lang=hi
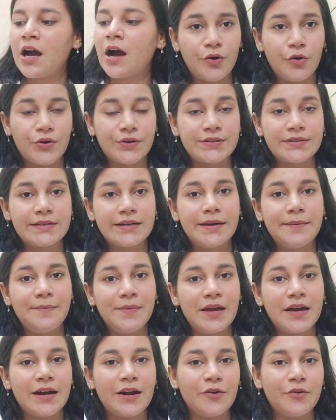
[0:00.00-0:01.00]
कॉस्टेड
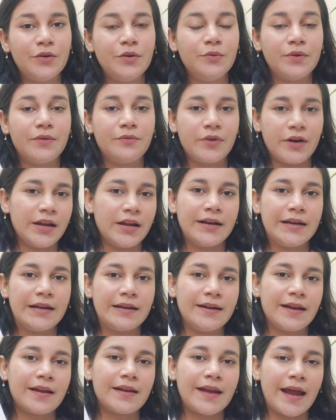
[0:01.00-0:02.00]
मी अराउंड वन
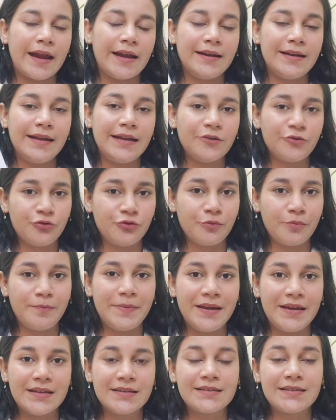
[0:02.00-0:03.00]
हंड्रेड एंड नाइनटीन
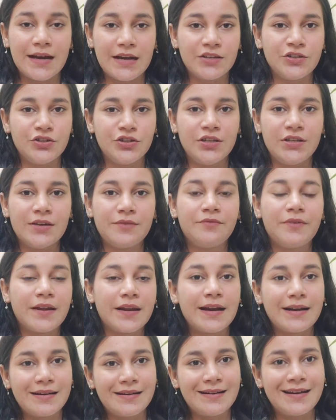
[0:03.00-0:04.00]
रुपीज़ हाँ जी ये वन
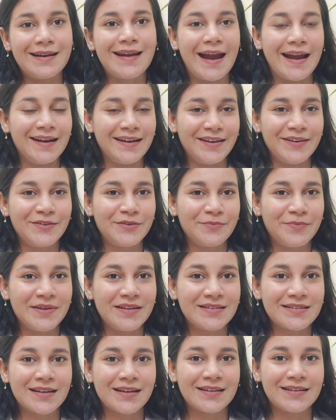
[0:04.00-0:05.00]
हंड्रेड एंड नाइनटीन
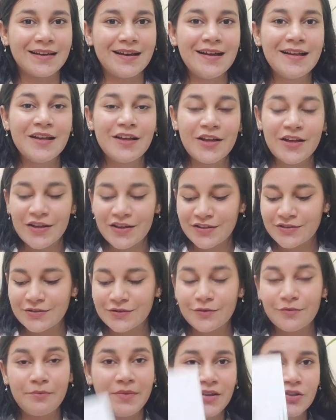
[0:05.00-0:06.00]
रुपीज़ का था
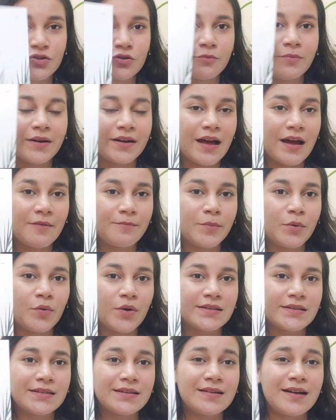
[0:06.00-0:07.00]
सो मीशो पर ना आपको
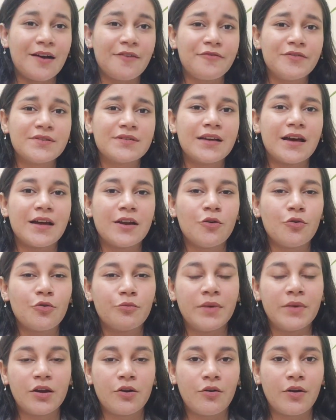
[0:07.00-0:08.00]
ऐसे काफ़ी सारे
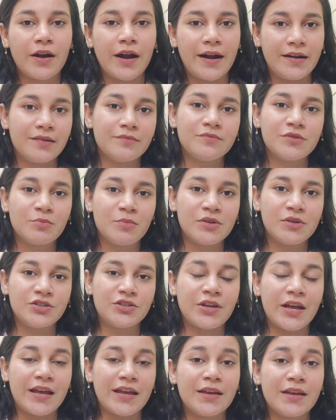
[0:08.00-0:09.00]
होम डेकोर आइटम्स मिल
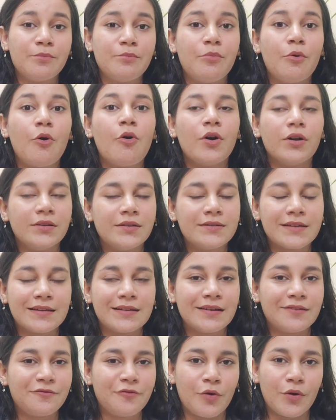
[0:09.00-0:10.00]
जाएंगे बहुत ही
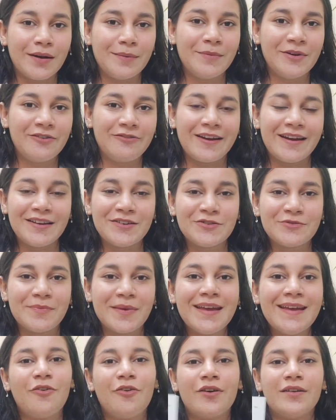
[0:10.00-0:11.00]
ज़्यादा अफोर्डेबल रेंज
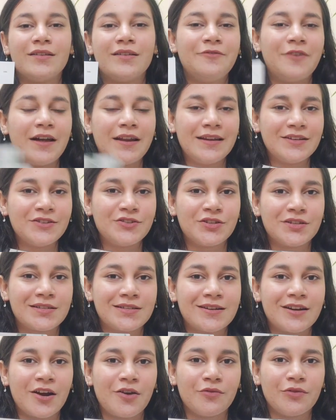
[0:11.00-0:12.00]
में और दिवाली इज़
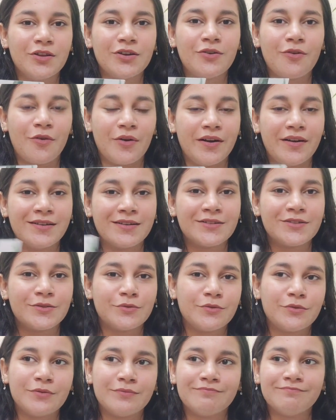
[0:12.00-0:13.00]
जस्ट अराउंड द कॉर्नर
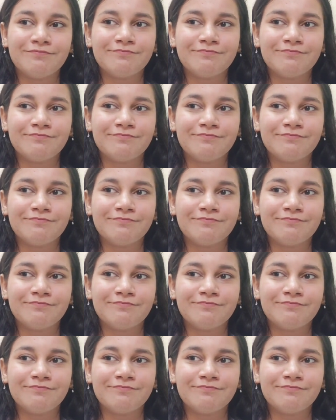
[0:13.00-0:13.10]
सो